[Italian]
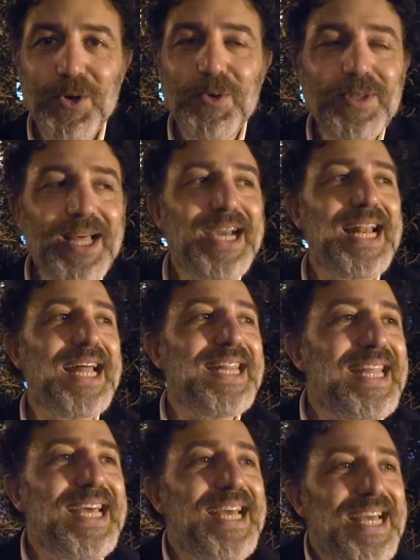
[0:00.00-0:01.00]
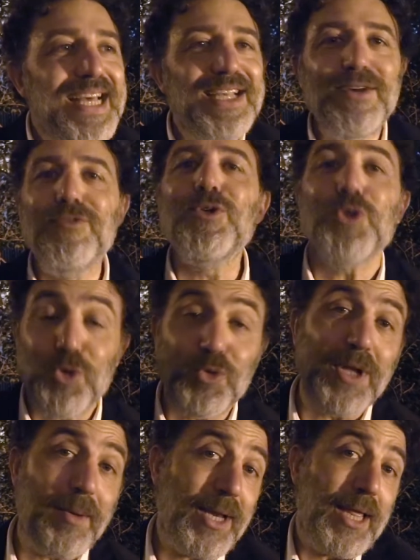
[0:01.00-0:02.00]
una grande
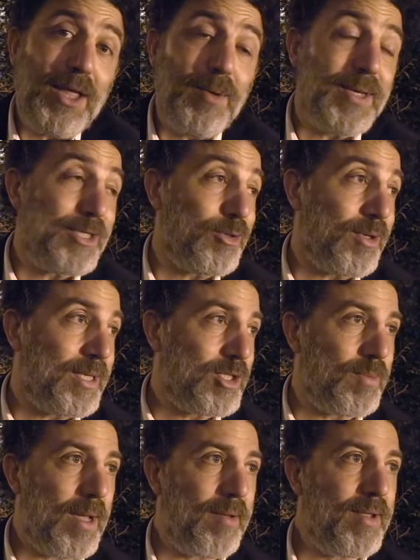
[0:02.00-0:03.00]
fortuna perché io penso che insomma,